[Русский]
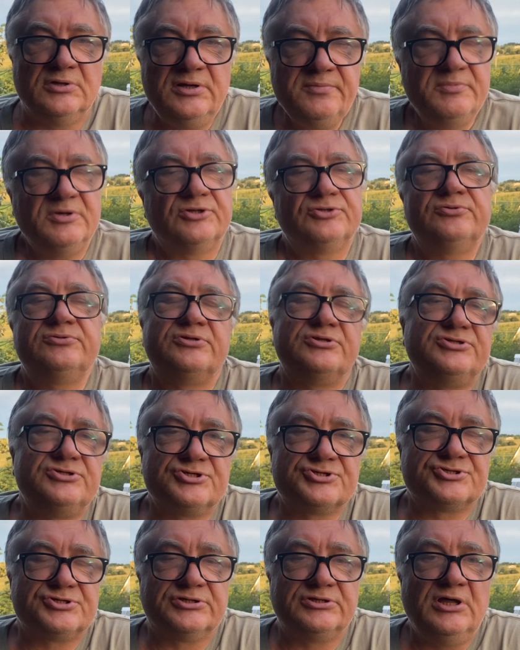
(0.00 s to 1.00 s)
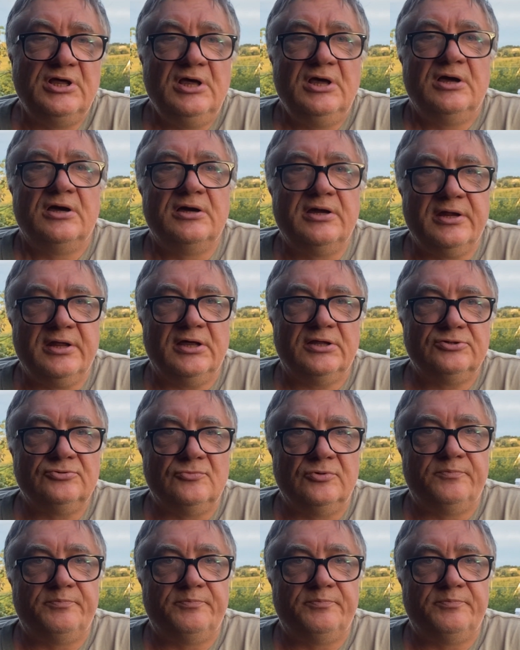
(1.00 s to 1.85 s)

Либо кто-то держит грядку